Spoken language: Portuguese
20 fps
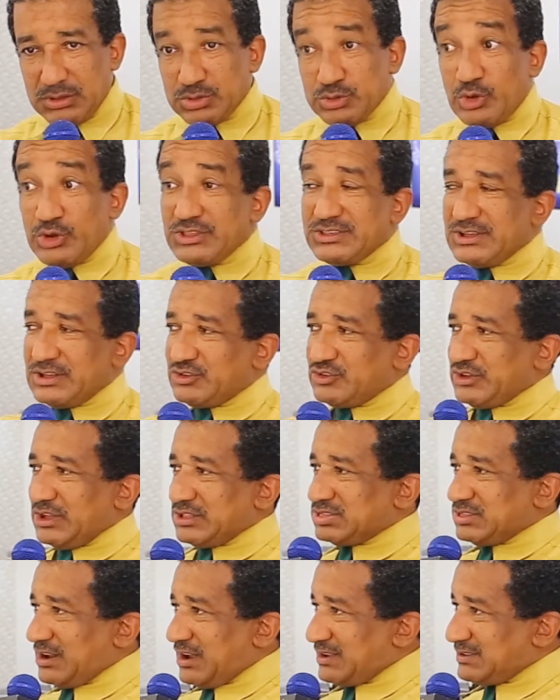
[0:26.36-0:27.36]
dois anos
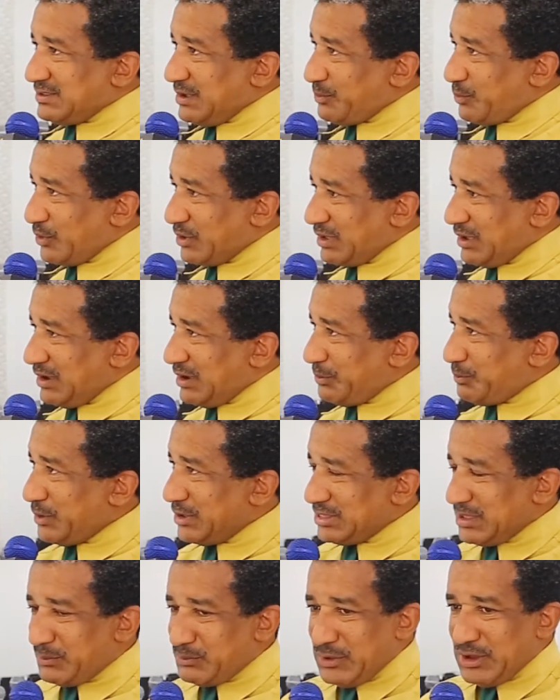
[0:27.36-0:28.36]
atrás, né? Porque a
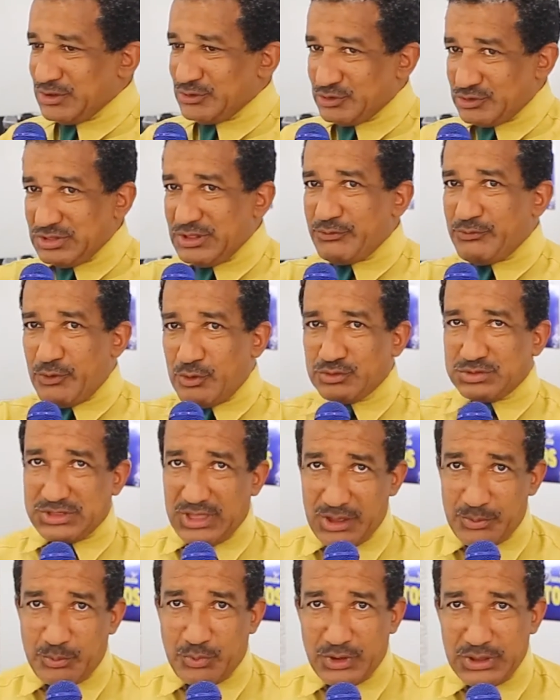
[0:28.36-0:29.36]
pandemia nos levou um
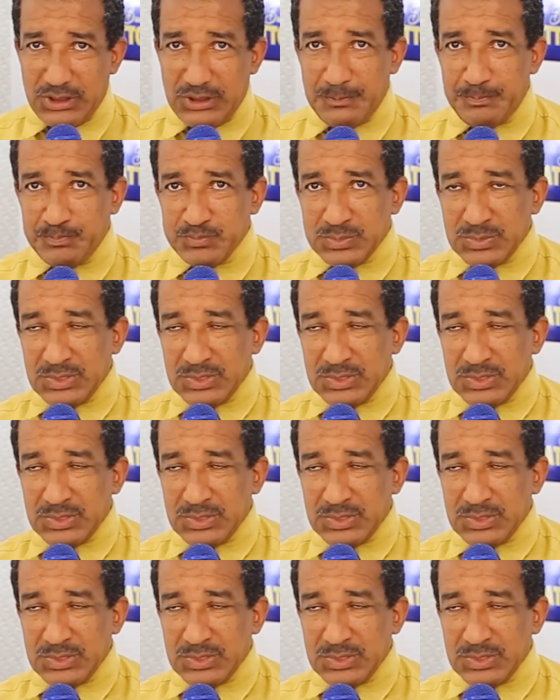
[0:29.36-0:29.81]
tempo aí.